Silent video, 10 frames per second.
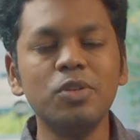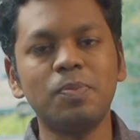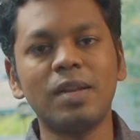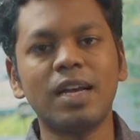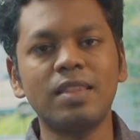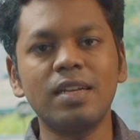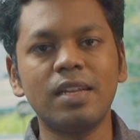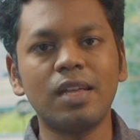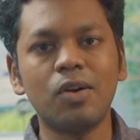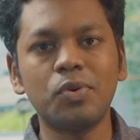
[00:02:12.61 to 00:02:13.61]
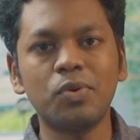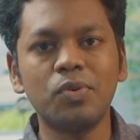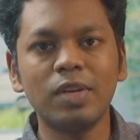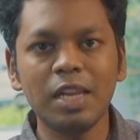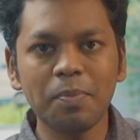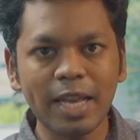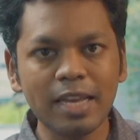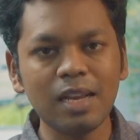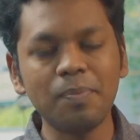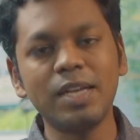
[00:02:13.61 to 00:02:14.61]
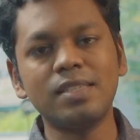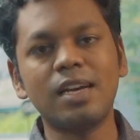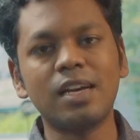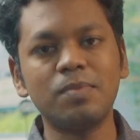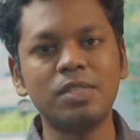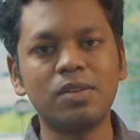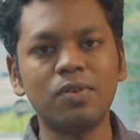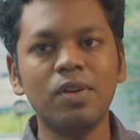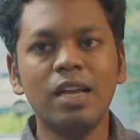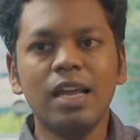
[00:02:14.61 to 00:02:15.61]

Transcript: யூஸ் பண்ண கற்றுக்கிட்டதாகட்டும் இல்லை மைக்கில் பேச ஆரம்பிச்சிட்டோம்